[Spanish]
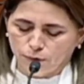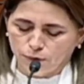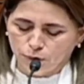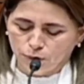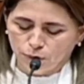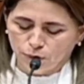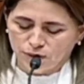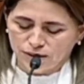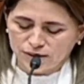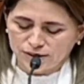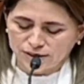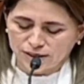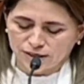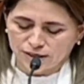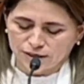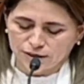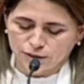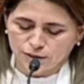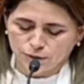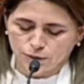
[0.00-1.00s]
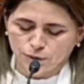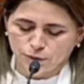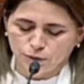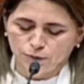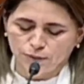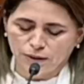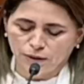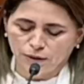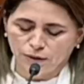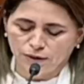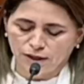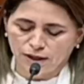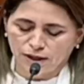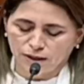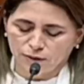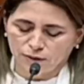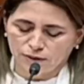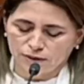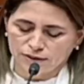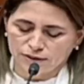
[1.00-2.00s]
nuestra actitud,
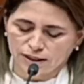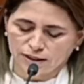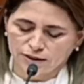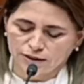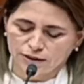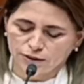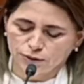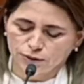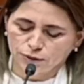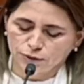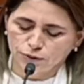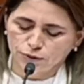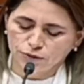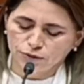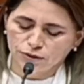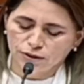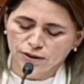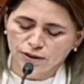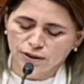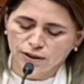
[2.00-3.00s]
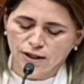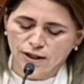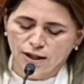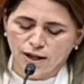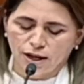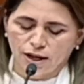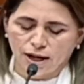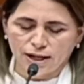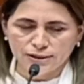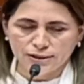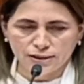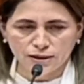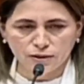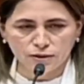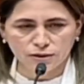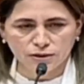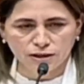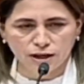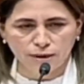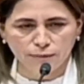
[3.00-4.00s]
mejorar nuestra actitud, hacer
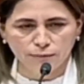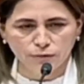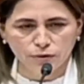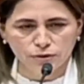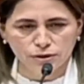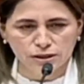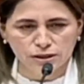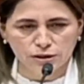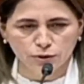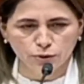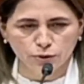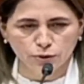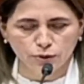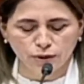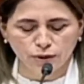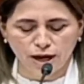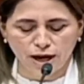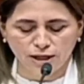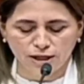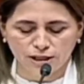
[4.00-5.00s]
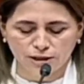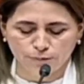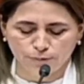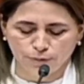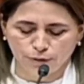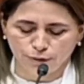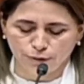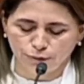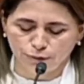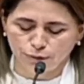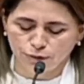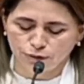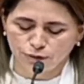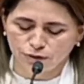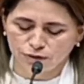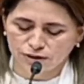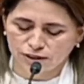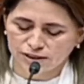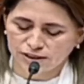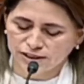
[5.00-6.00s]
los cambios estructurales
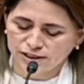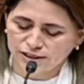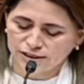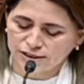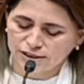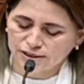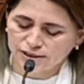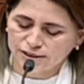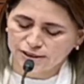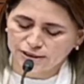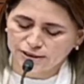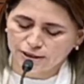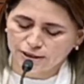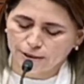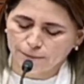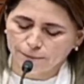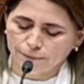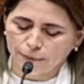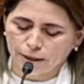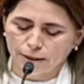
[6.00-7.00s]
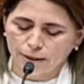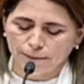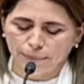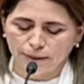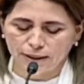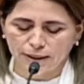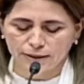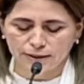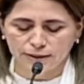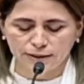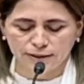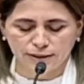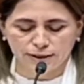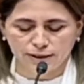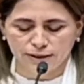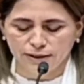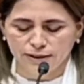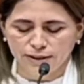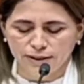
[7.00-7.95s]
profundos que se necesitan para tener